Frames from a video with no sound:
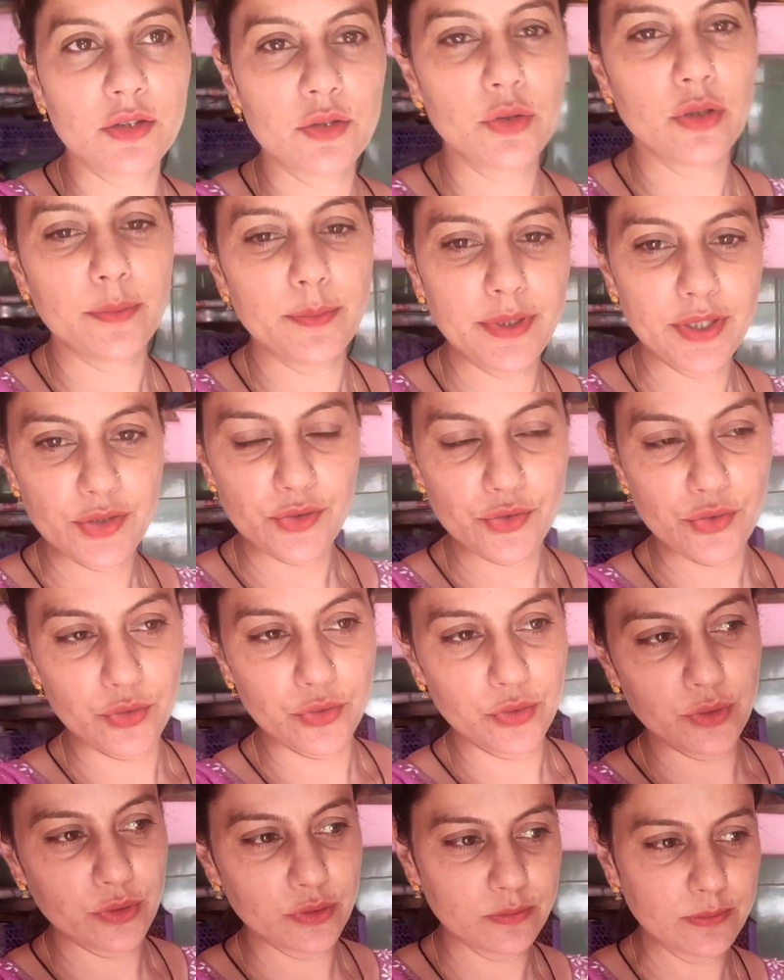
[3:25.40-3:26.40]
तो अभी जो
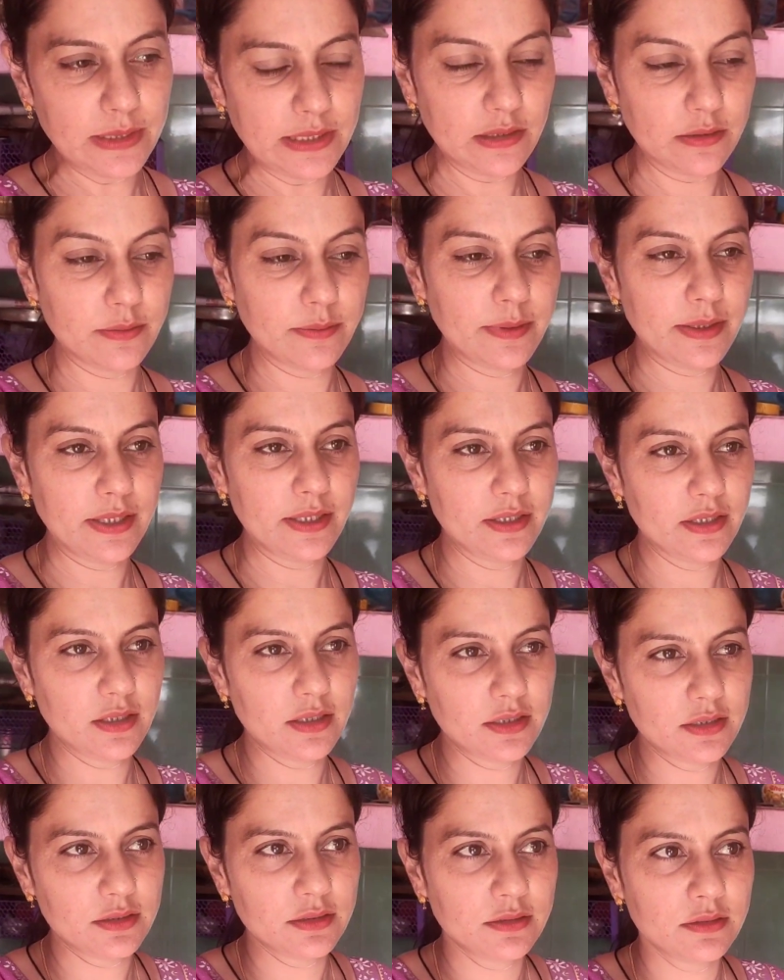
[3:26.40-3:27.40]
मतलब हमारे
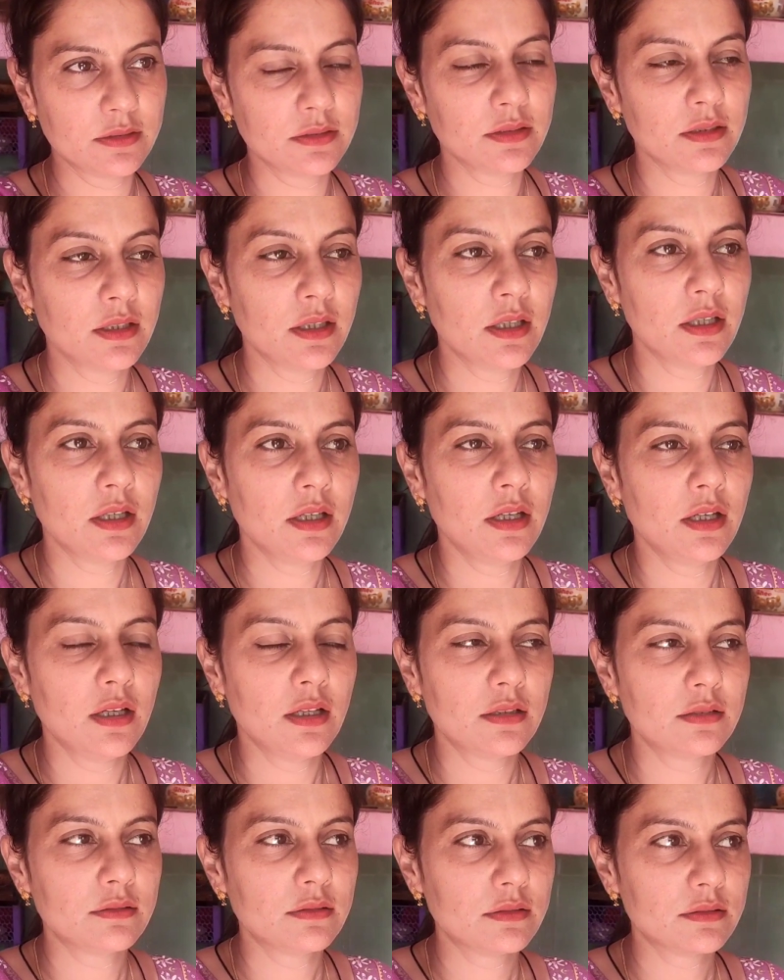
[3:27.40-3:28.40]
यहाँ
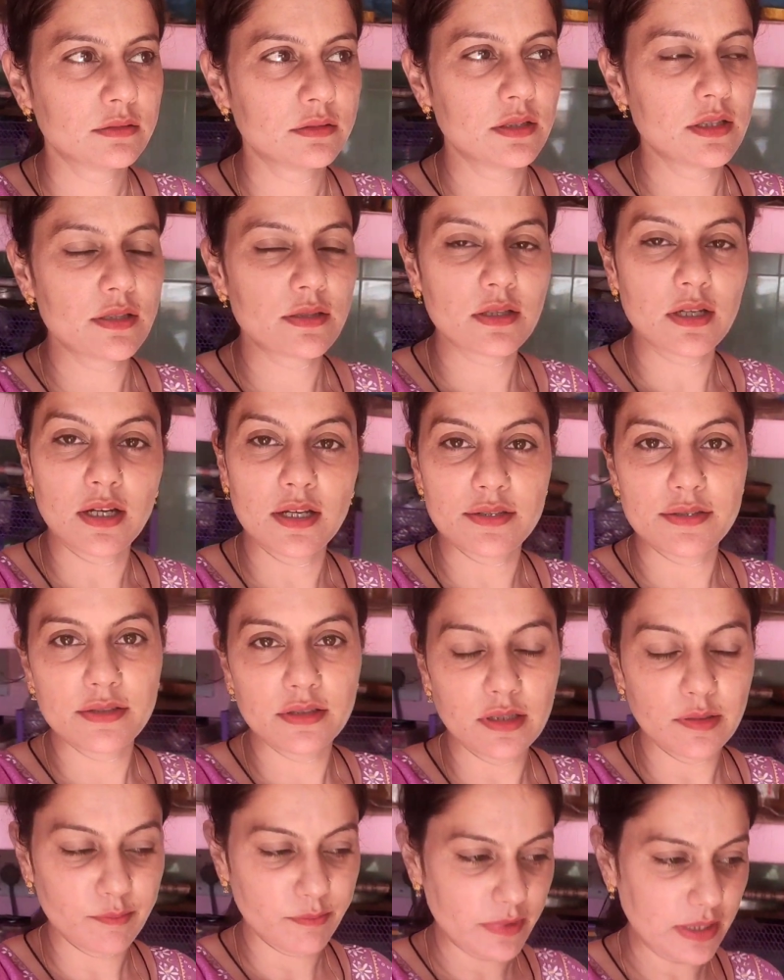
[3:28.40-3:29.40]
दस
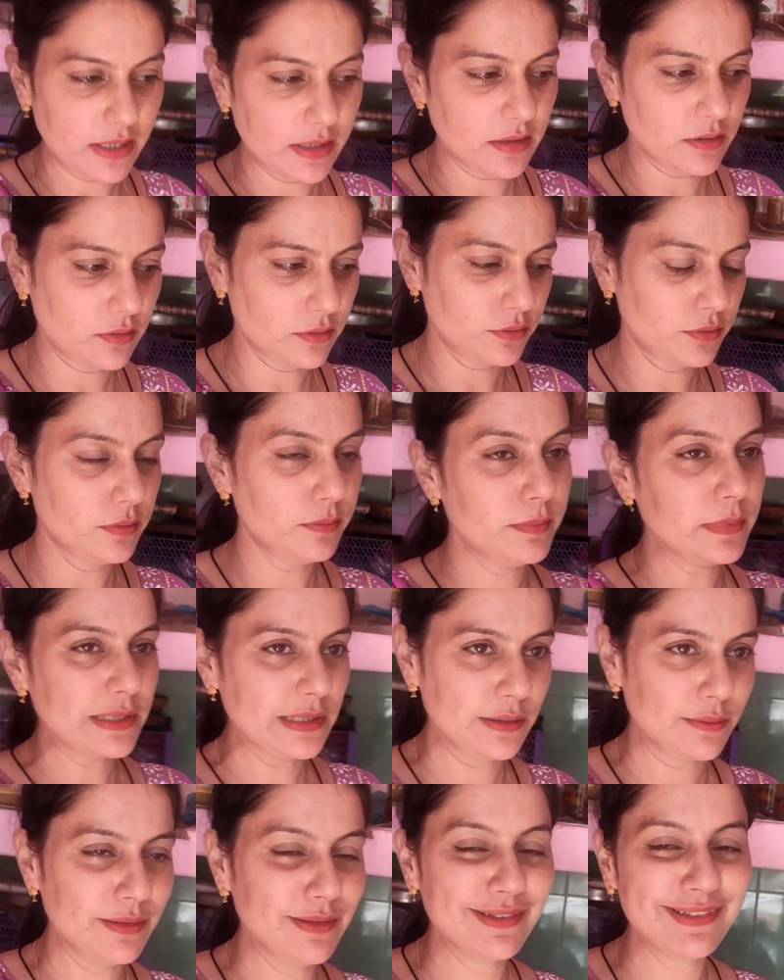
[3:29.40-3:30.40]
आज अम्मा को
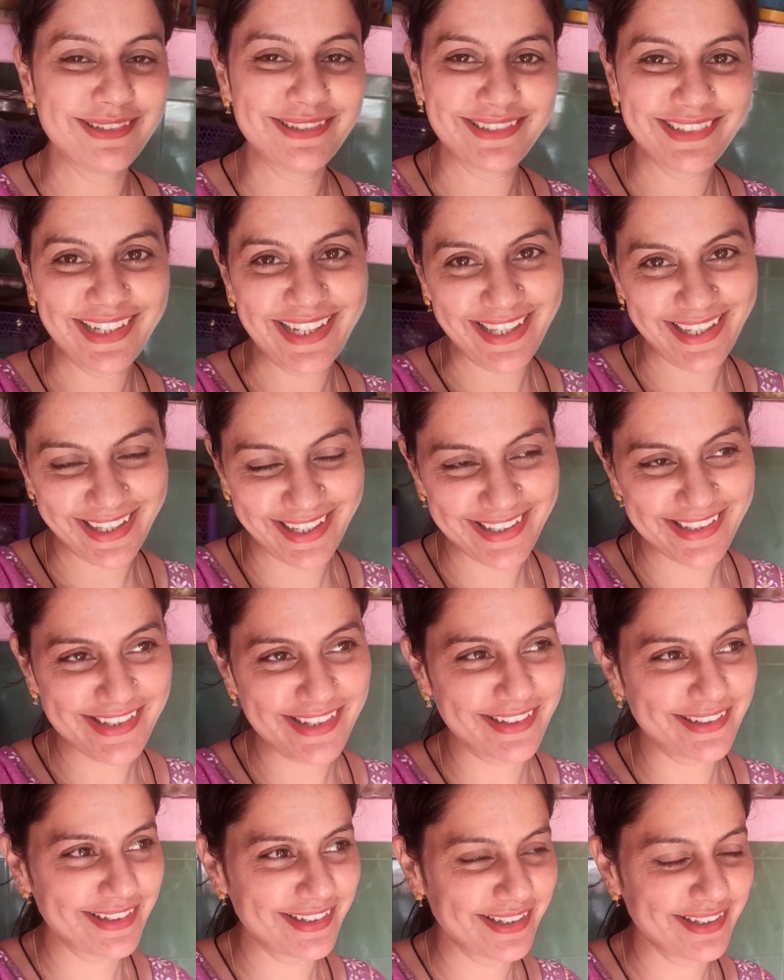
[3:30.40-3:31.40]
मतलब लेके
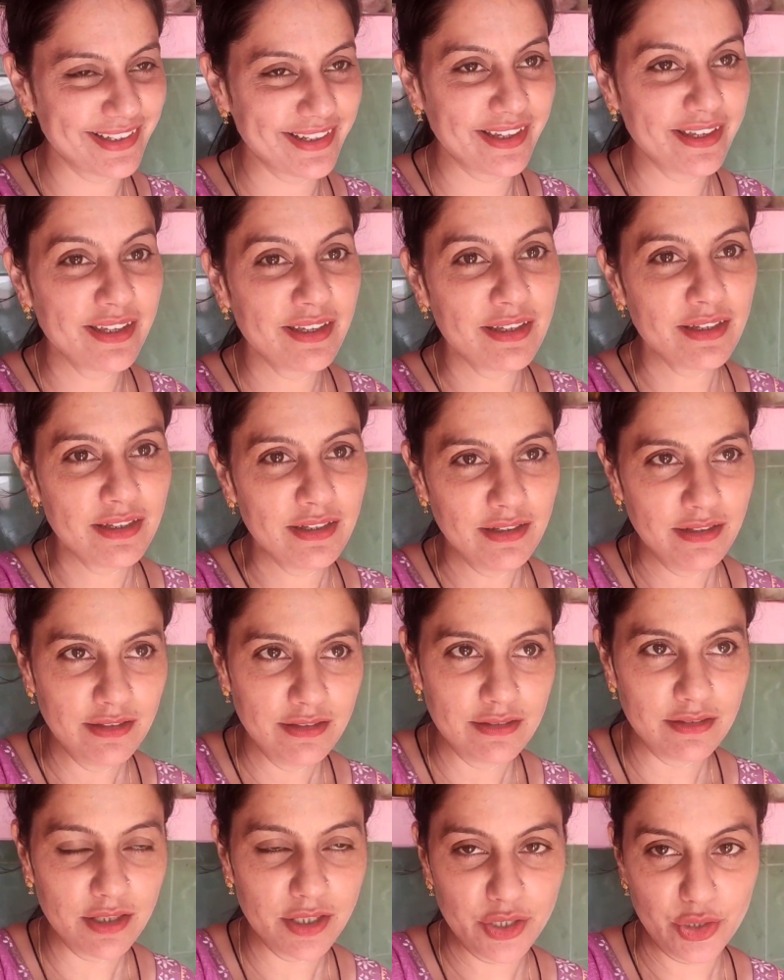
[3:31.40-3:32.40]
जा रहे हैं
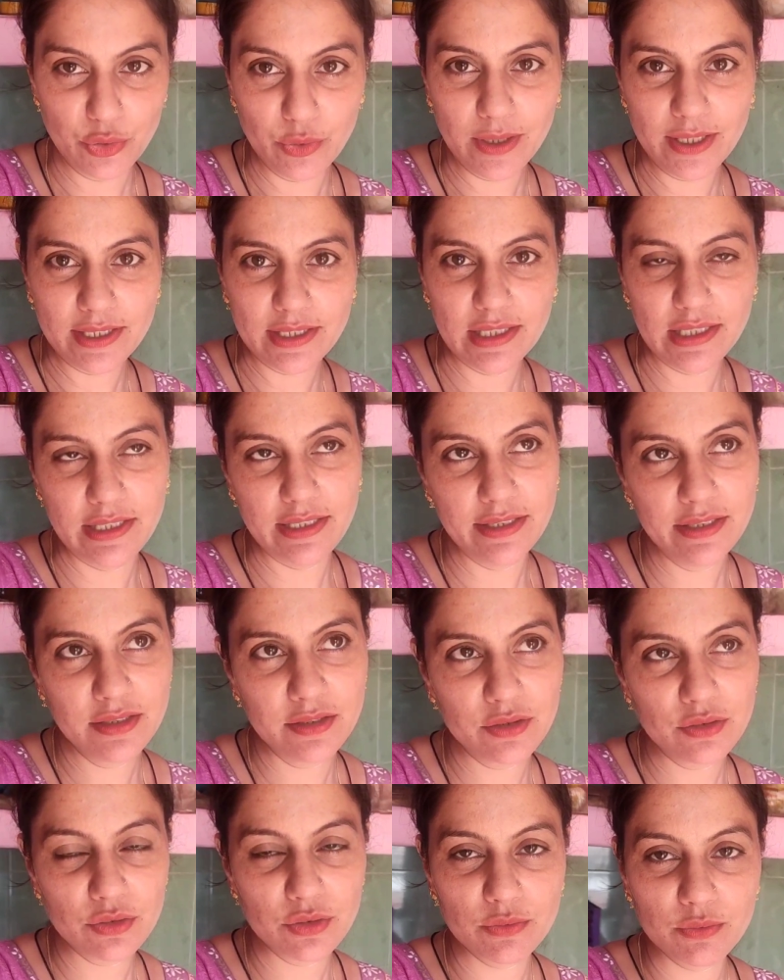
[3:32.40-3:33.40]
हरिद्वार के लिए
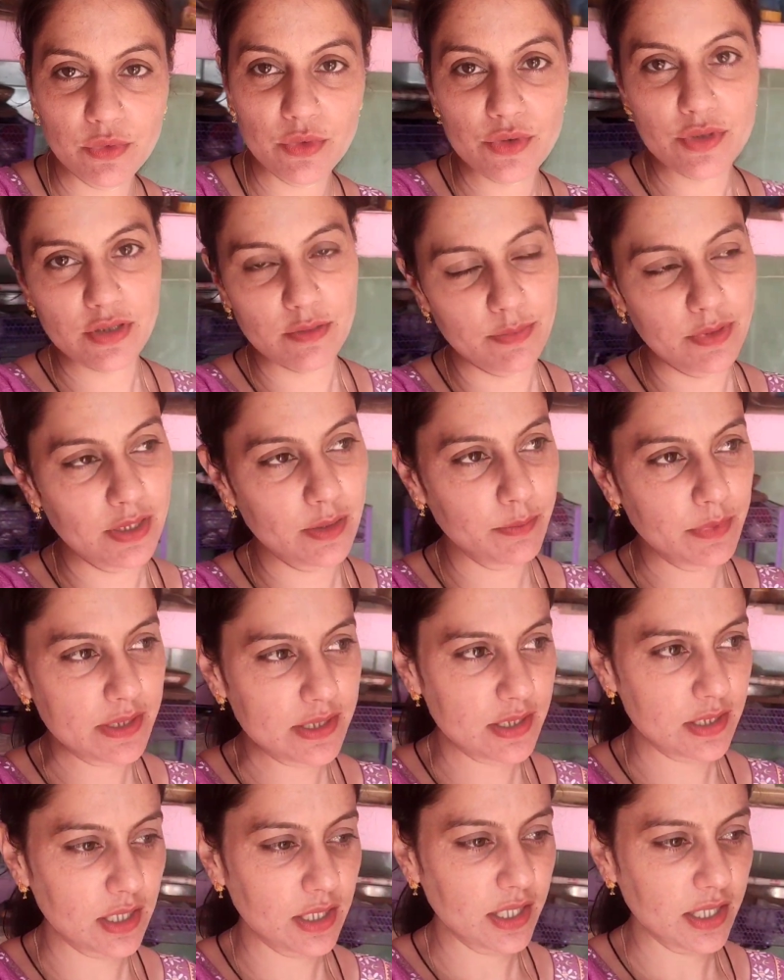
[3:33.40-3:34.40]
तो वो सभी अब
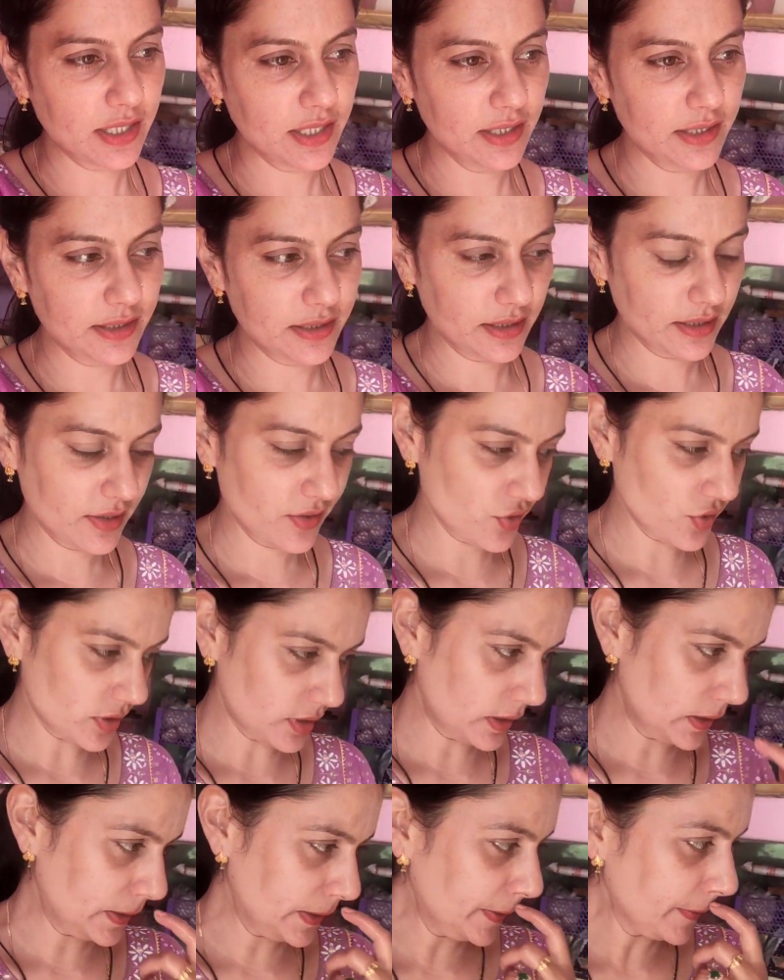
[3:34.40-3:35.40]
इस तैयारी कर रहे हैं
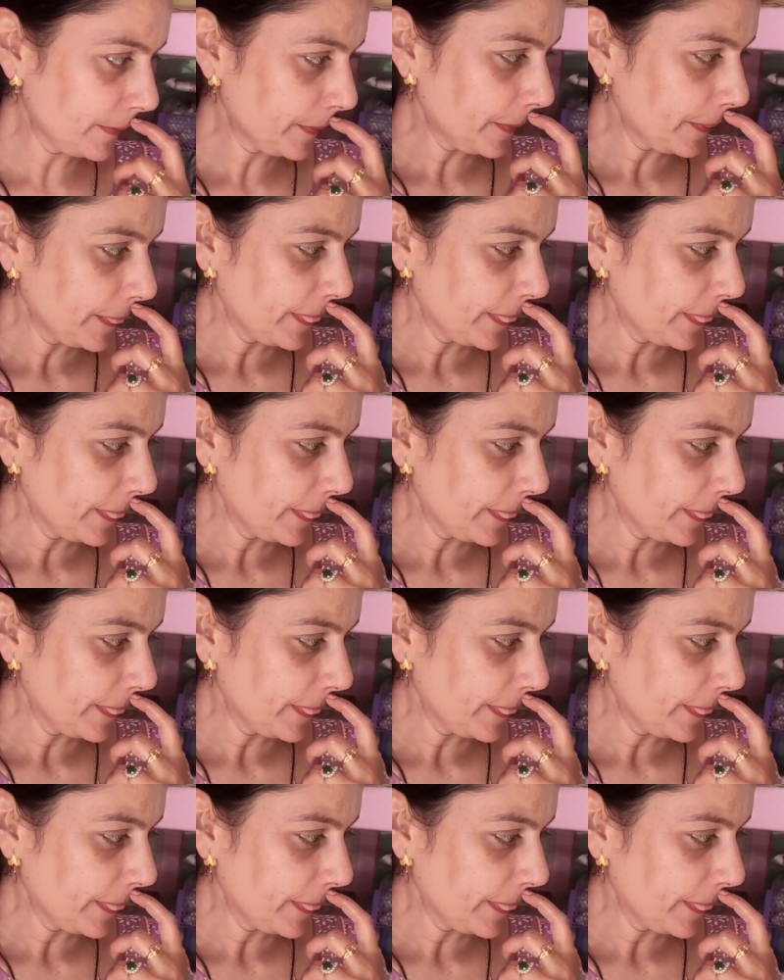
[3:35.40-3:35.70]
जाने की